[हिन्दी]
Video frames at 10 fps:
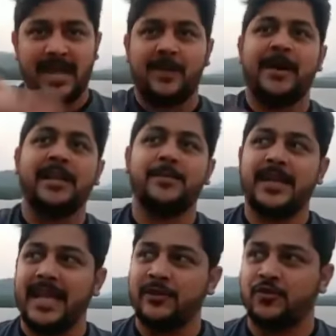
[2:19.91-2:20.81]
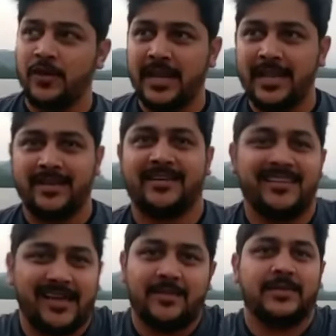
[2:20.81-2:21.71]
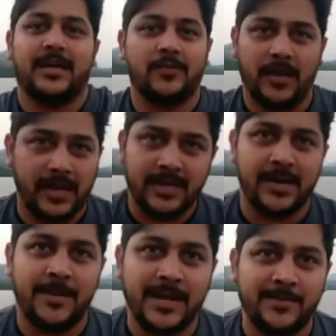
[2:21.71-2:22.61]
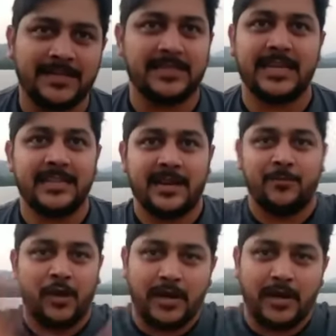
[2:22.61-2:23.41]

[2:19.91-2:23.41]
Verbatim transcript: ज़रा हमारी भी लाइन सुन ले गिटार वितार तो है नहीं हमारे पास तेरी तरह